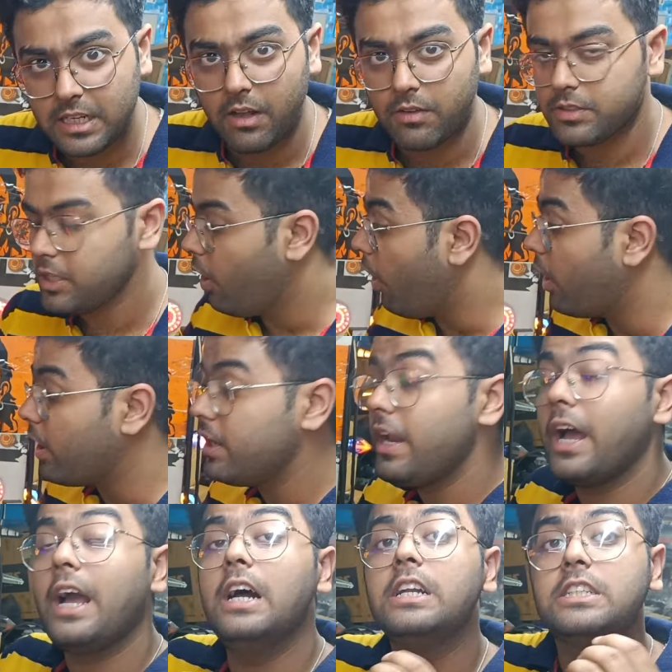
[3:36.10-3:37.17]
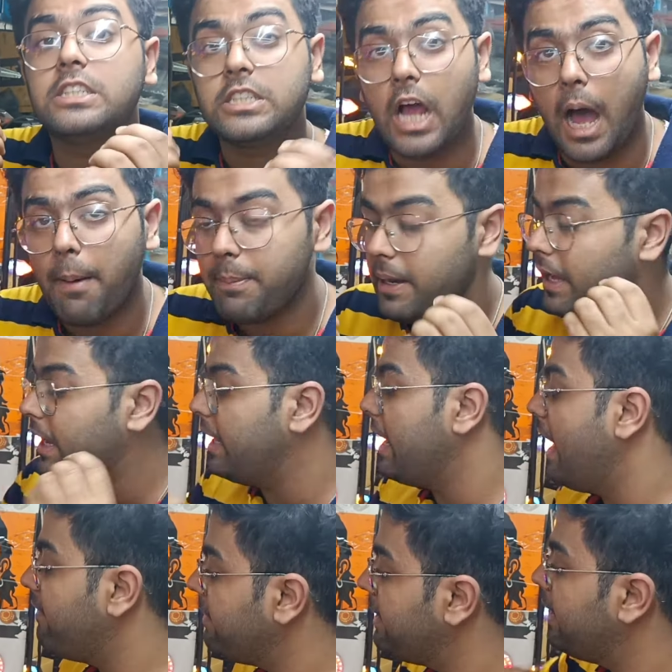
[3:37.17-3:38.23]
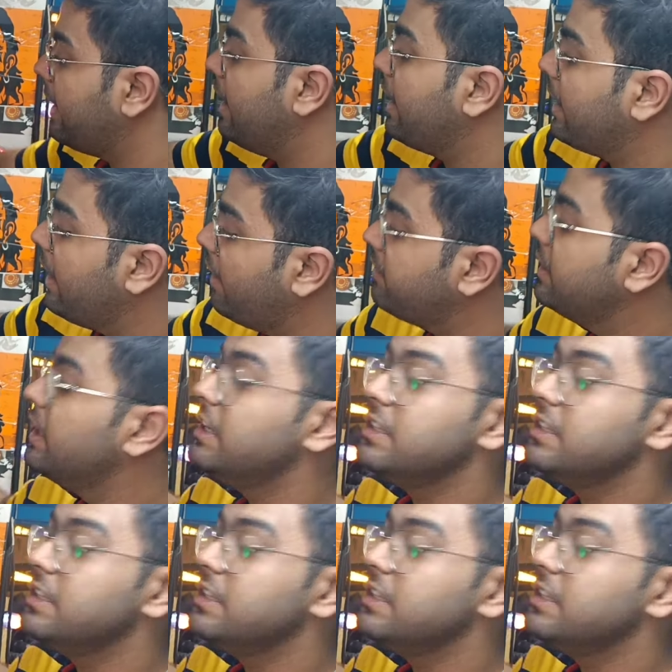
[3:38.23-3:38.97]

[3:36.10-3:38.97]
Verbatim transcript: ग्लव्स और नकल शार्प नकल हैवी नकल ग्लव